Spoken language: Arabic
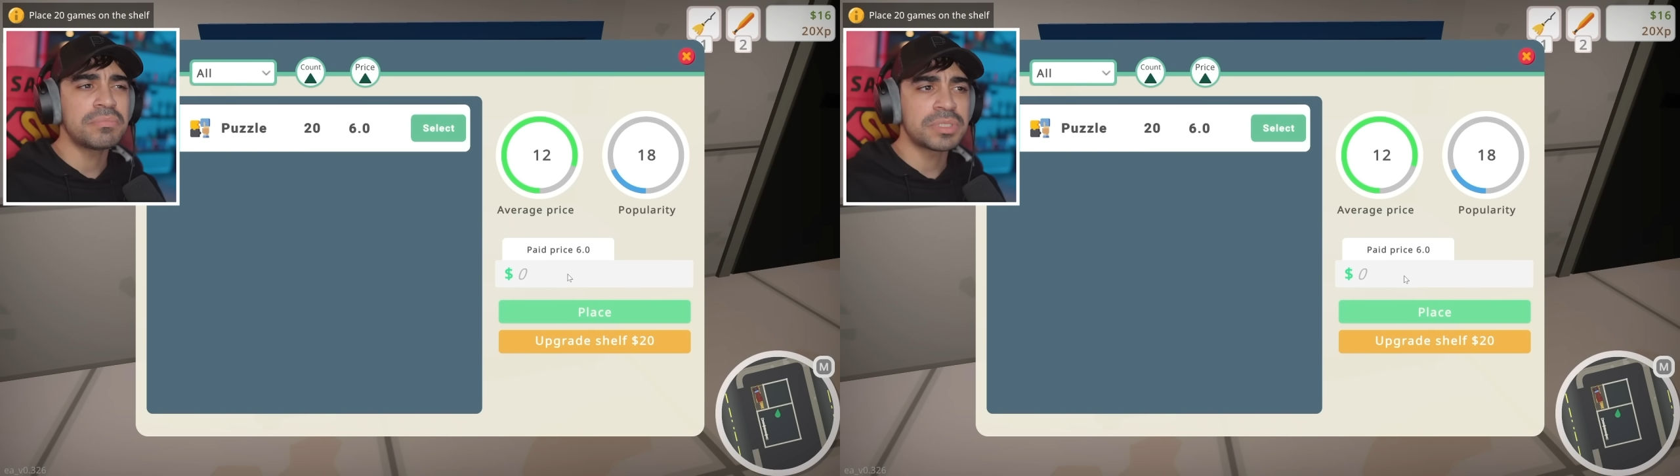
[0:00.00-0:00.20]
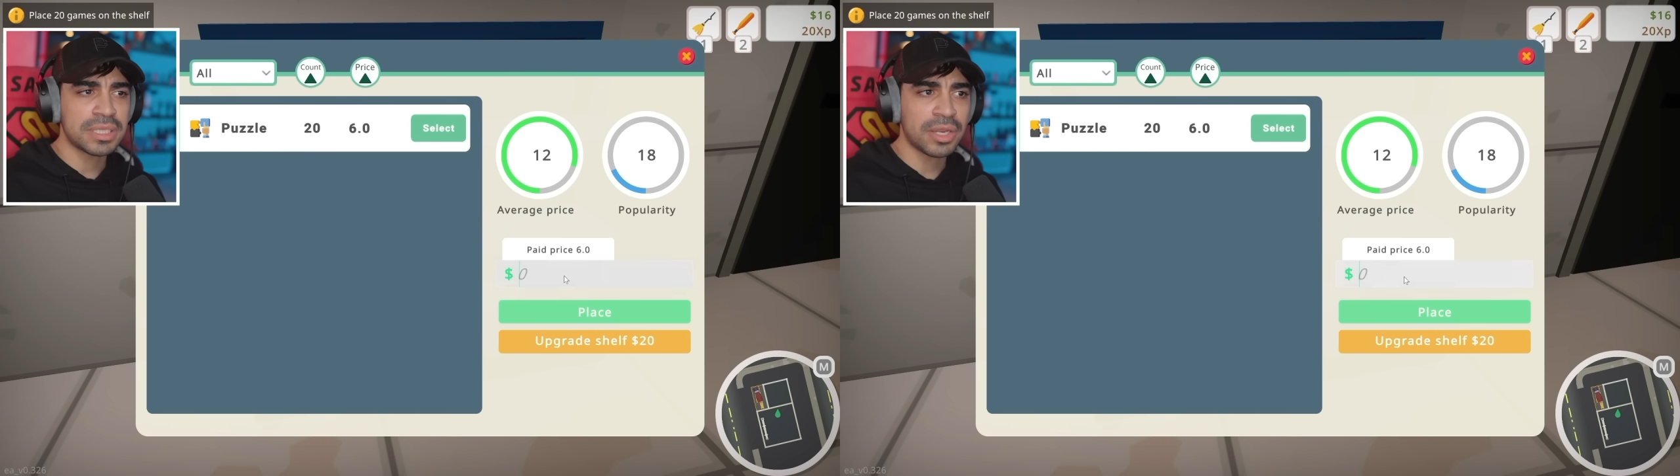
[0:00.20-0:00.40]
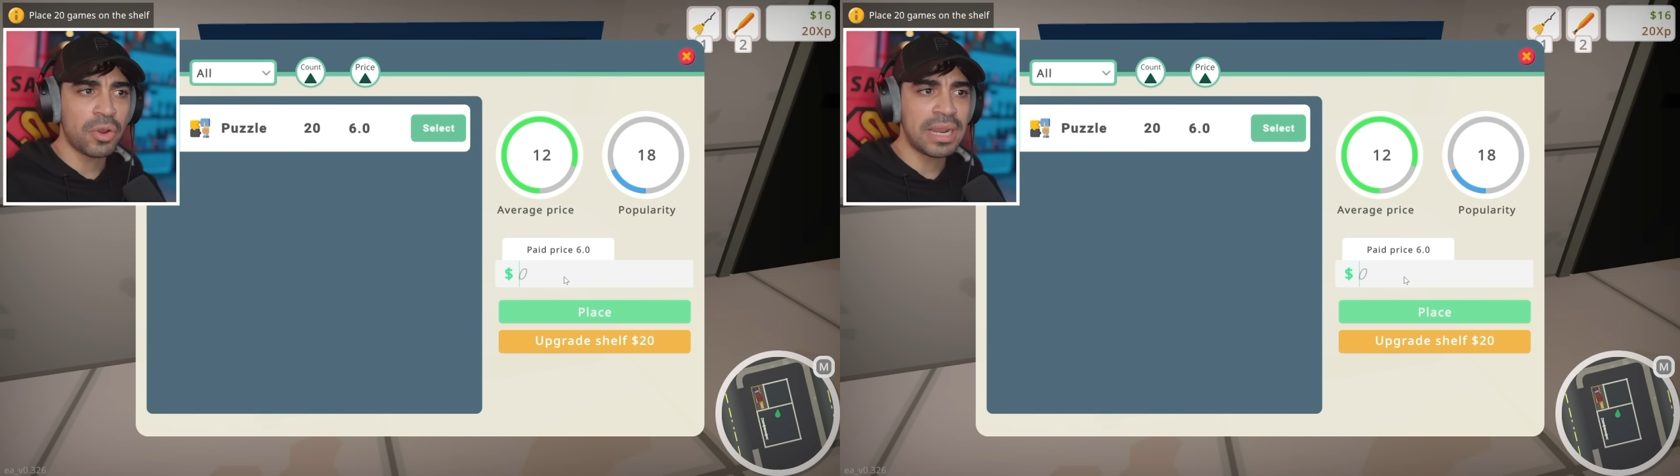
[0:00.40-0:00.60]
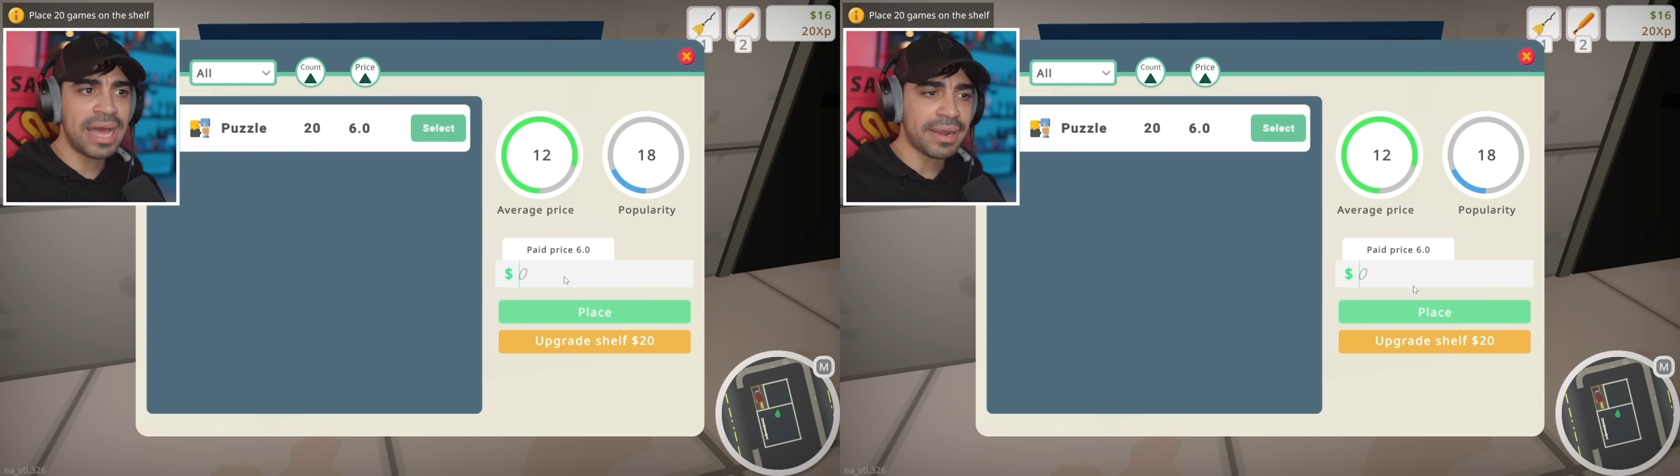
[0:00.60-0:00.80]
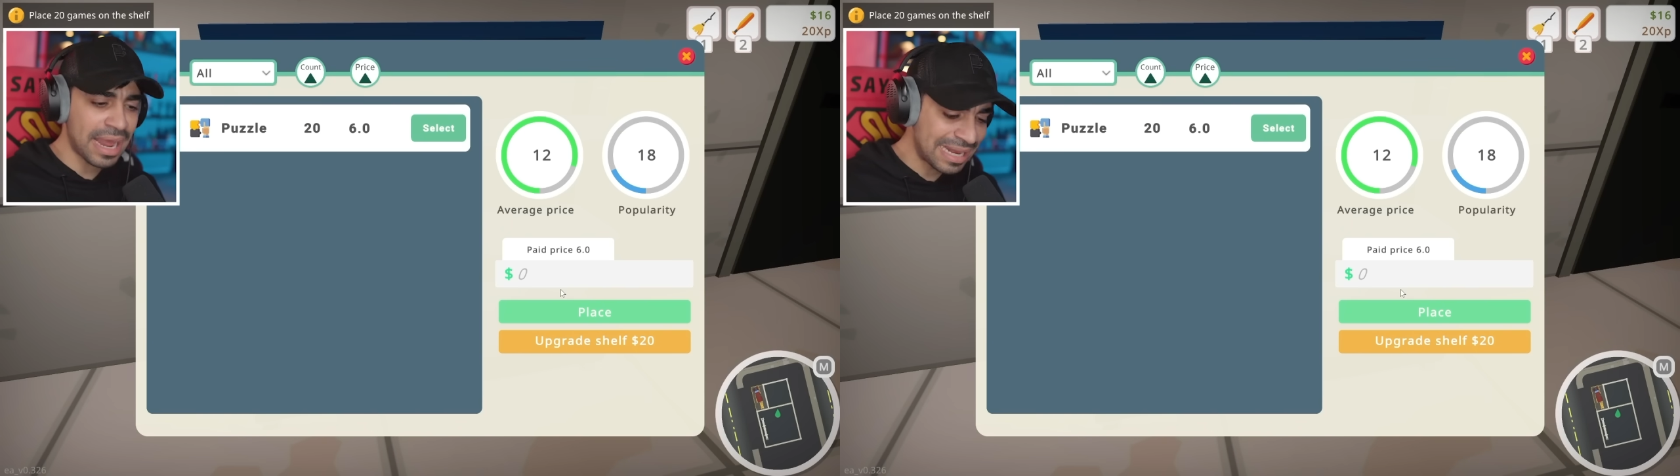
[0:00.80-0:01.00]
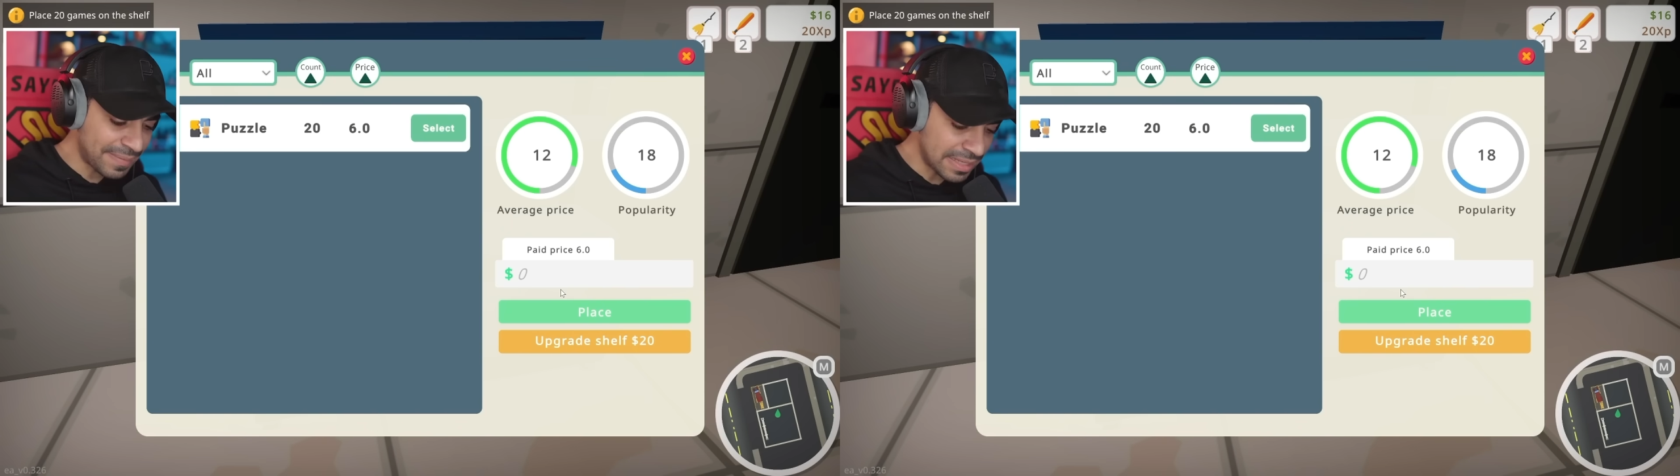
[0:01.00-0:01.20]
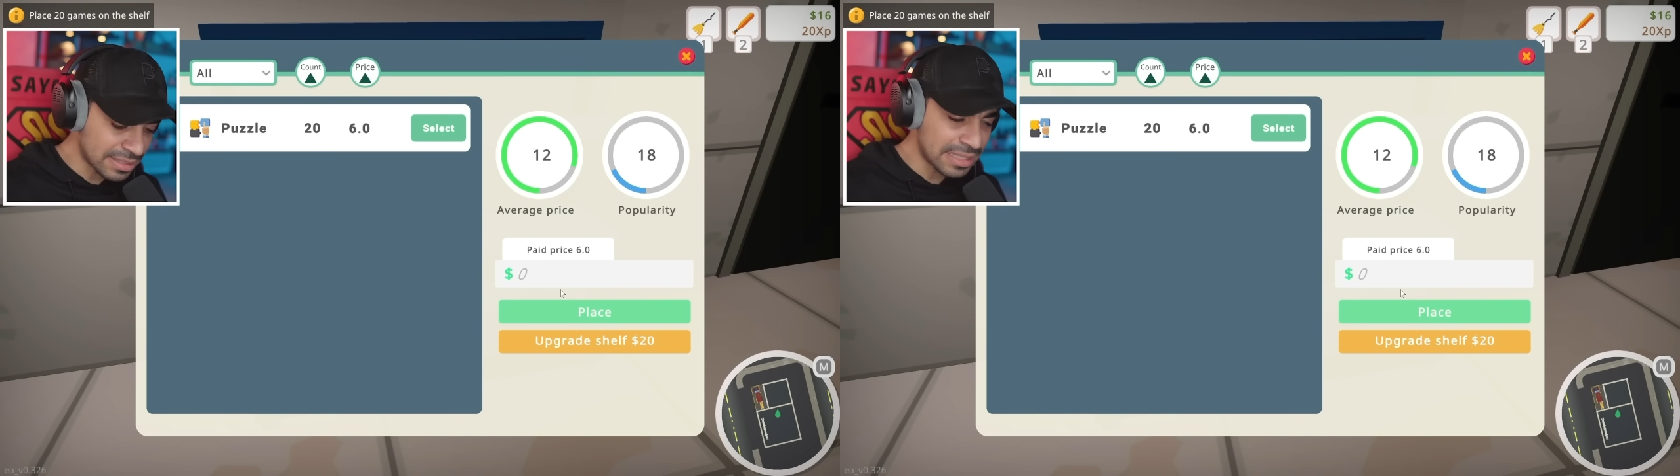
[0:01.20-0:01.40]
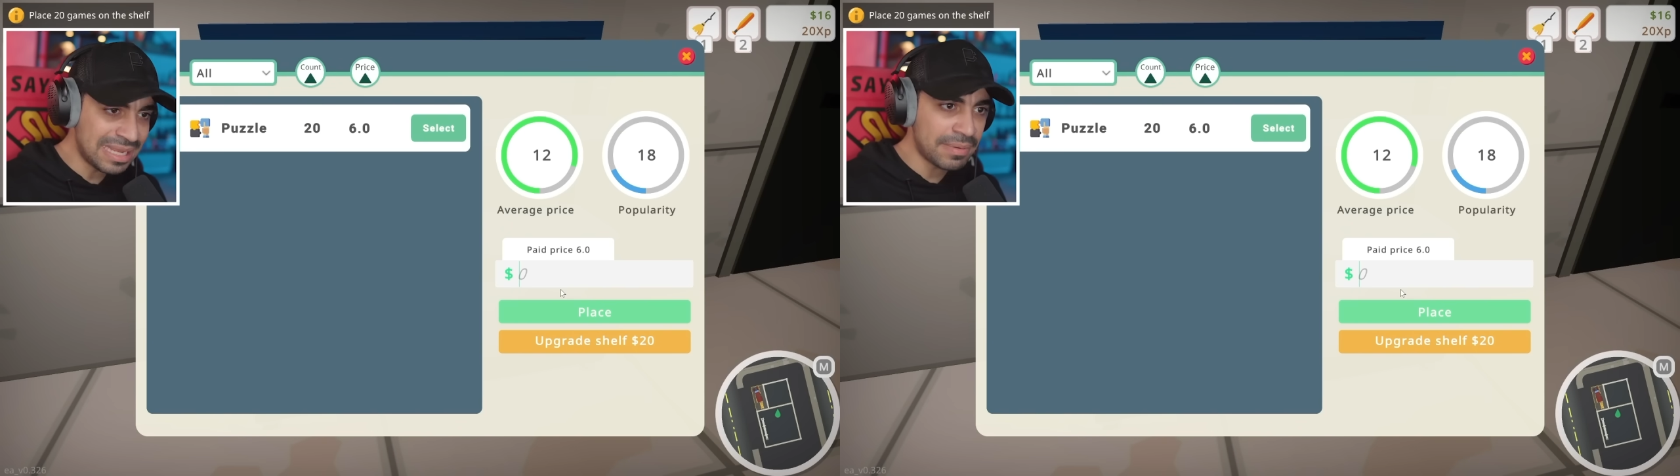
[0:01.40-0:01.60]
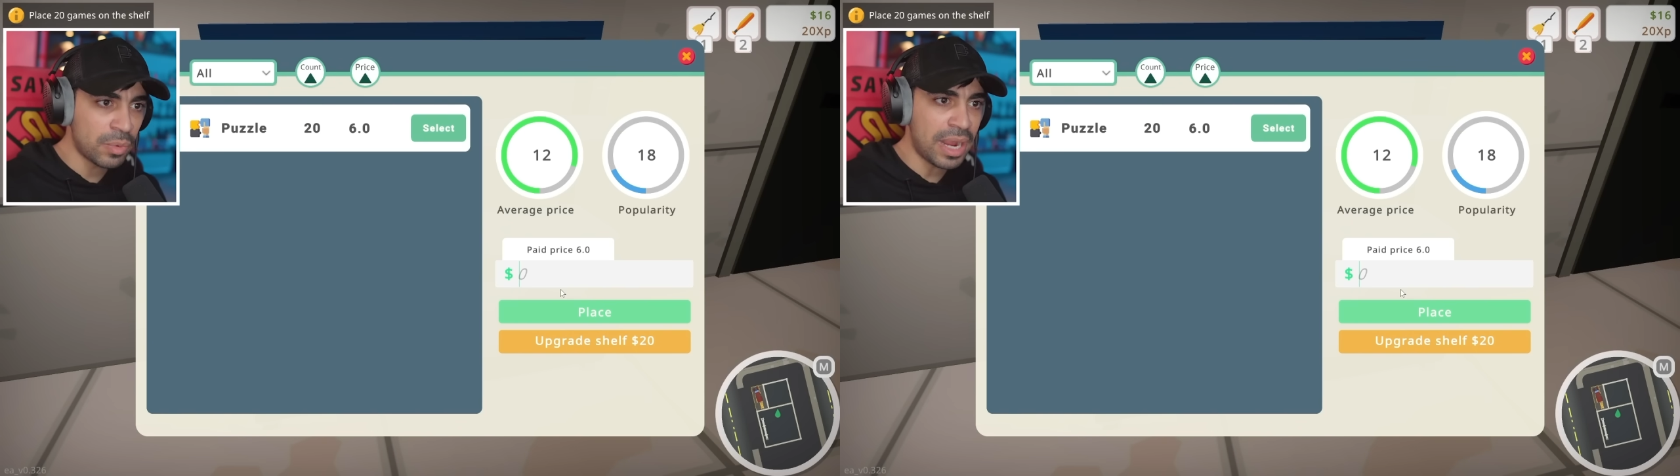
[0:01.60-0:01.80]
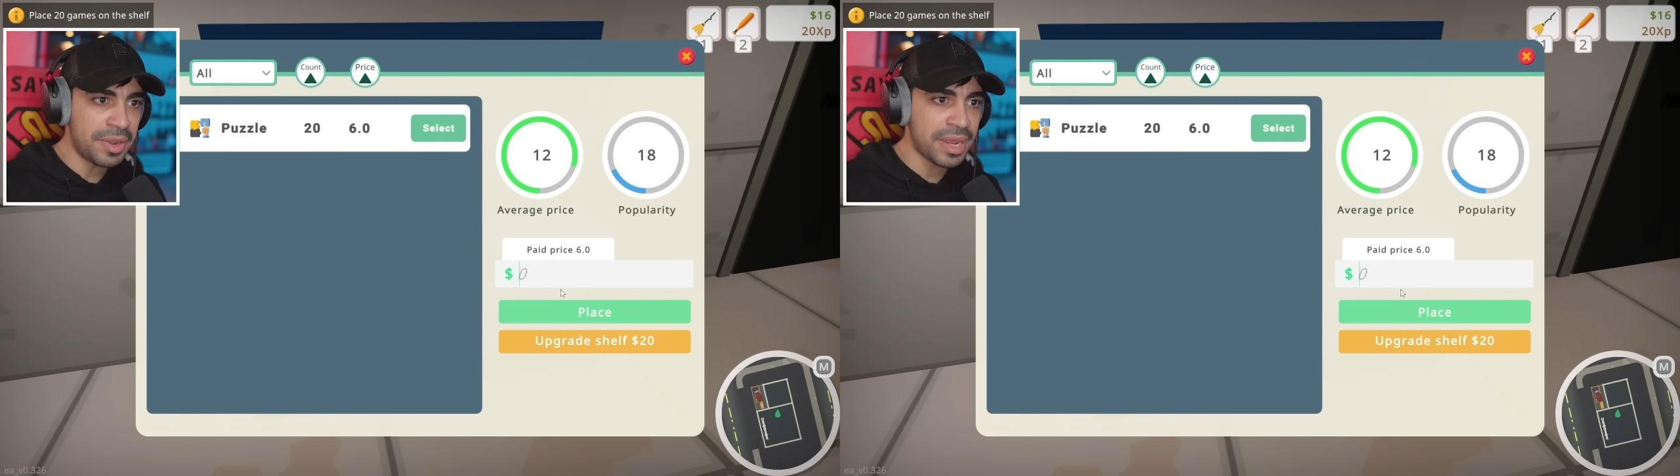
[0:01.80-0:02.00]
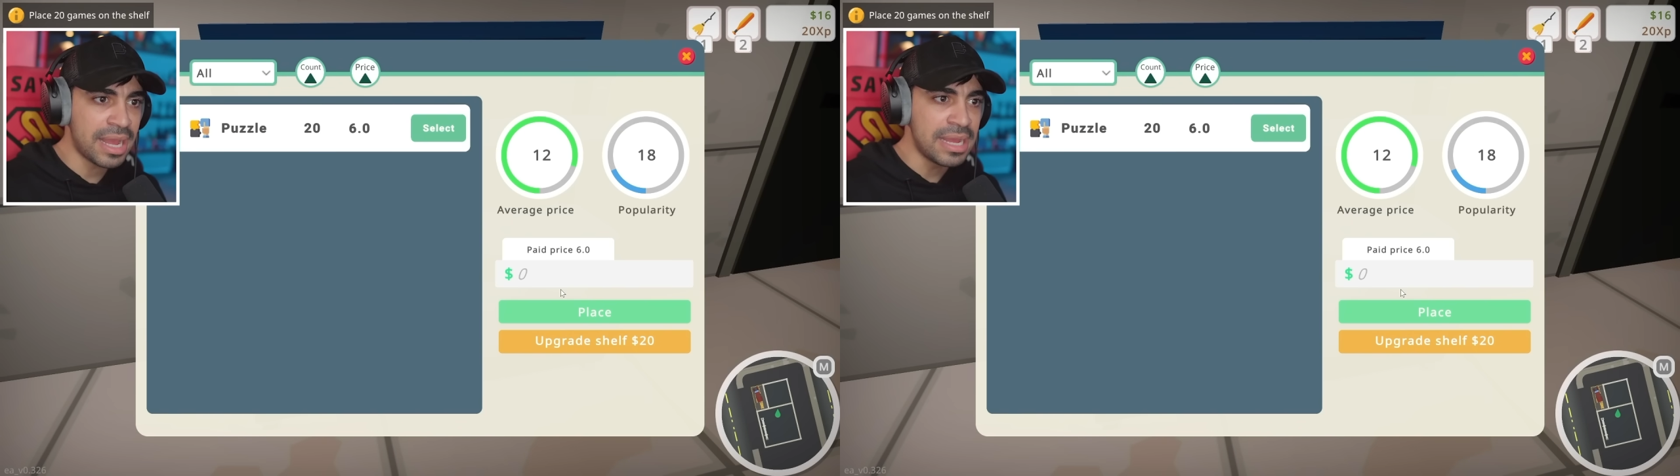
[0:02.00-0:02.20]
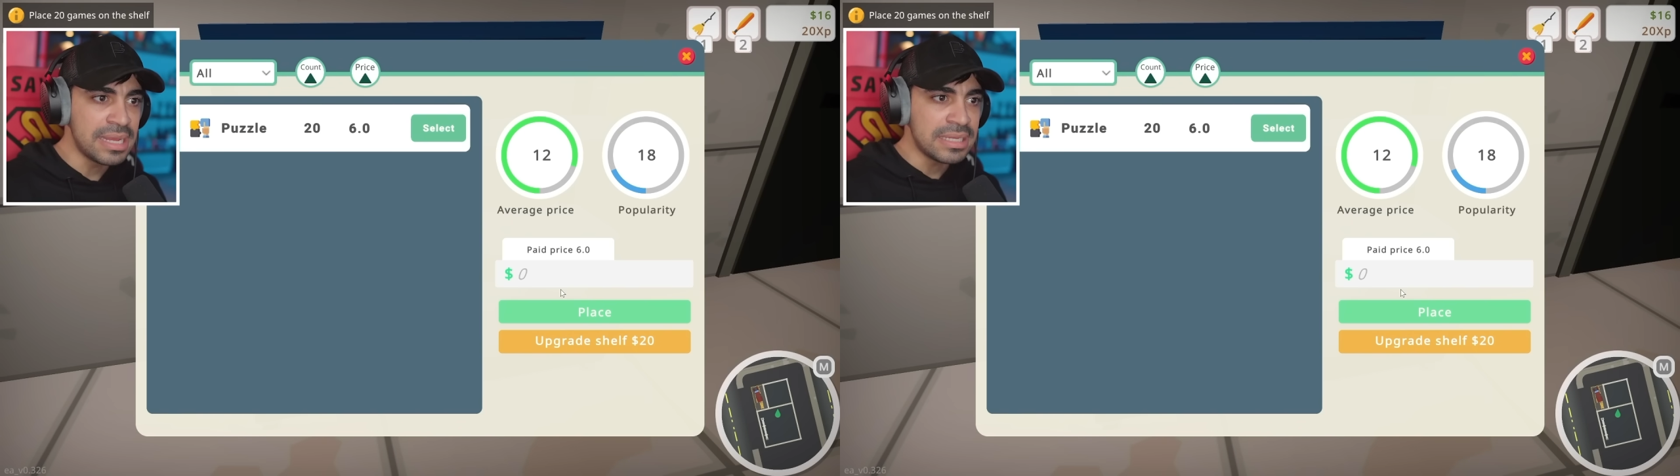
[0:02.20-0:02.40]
6 دولار انا بحط اللعبه الواحده